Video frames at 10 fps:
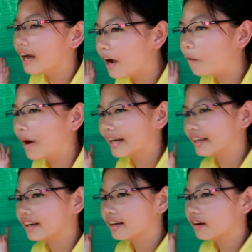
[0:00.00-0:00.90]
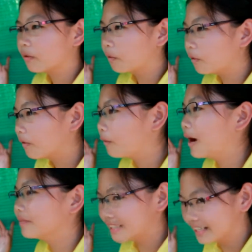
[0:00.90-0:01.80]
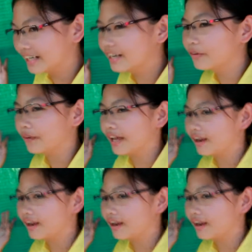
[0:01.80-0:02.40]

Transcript: เครื่องวัดความชื้นอยู่ใน